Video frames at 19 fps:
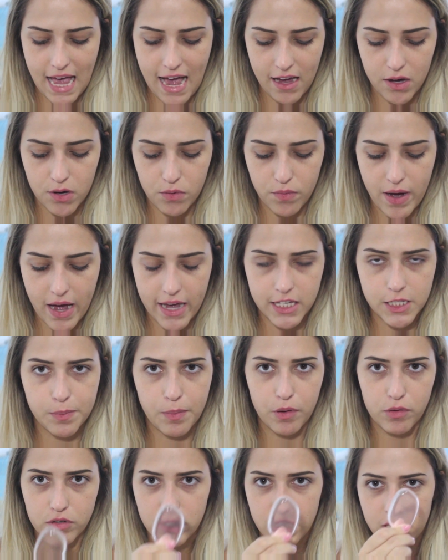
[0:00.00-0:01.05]
com a
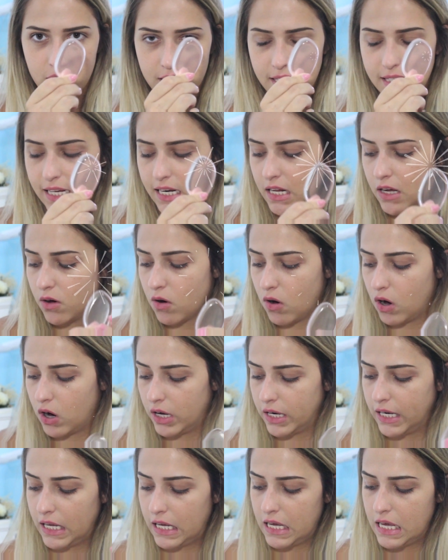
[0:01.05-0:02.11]
esponjinha de
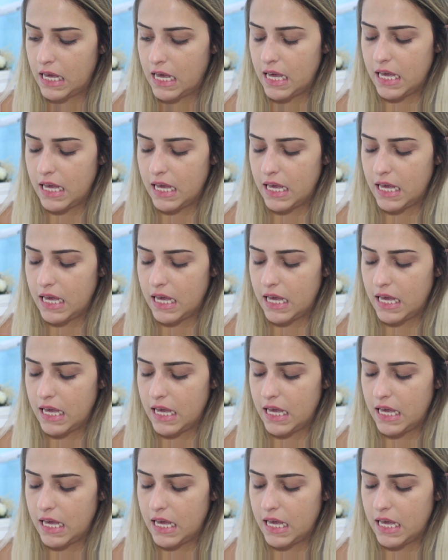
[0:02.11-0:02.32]
silicone